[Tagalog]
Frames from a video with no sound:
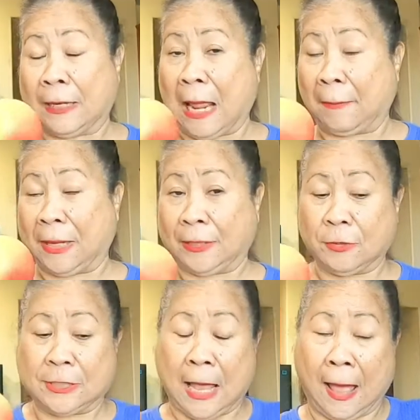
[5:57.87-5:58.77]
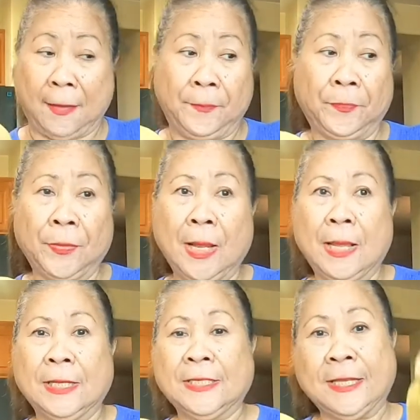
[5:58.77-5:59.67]
lang namin ito sa
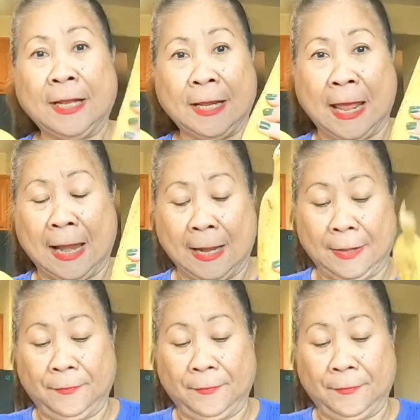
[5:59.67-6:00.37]
cereal.